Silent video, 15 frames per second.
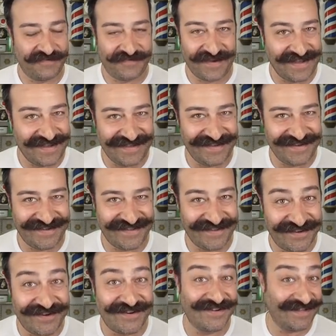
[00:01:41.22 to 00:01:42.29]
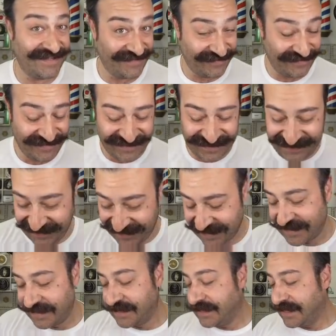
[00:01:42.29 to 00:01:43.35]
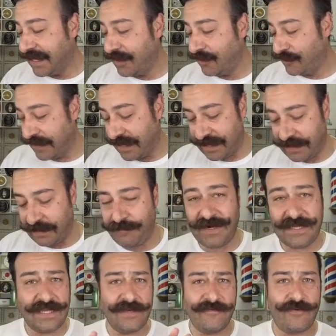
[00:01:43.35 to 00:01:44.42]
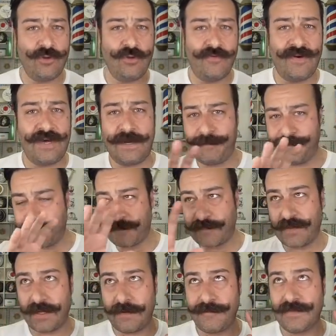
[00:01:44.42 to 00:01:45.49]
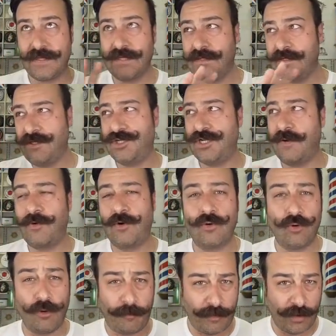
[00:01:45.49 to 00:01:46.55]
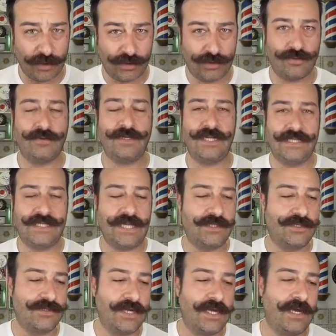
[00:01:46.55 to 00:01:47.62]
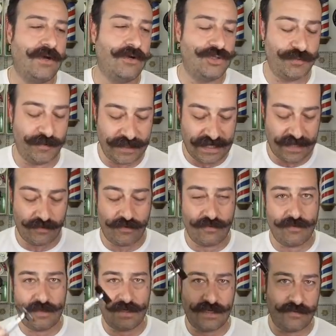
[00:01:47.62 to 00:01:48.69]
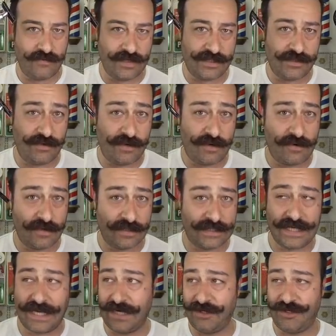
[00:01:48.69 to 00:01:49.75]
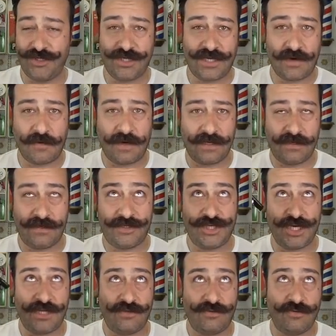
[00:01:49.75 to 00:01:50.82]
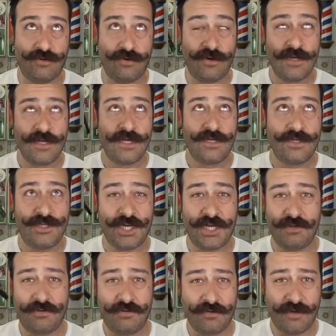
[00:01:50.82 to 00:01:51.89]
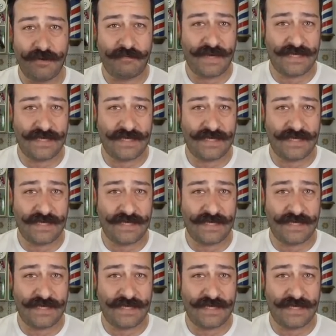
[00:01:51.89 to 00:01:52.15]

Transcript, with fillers: che fa? Gli decide no, gli devo dire sì. Allora, a parte che voglio fare eh, diciamo l'opposto, nel senso che oggi Milano con un rasoio che costa all'incirca 100, 100 eh,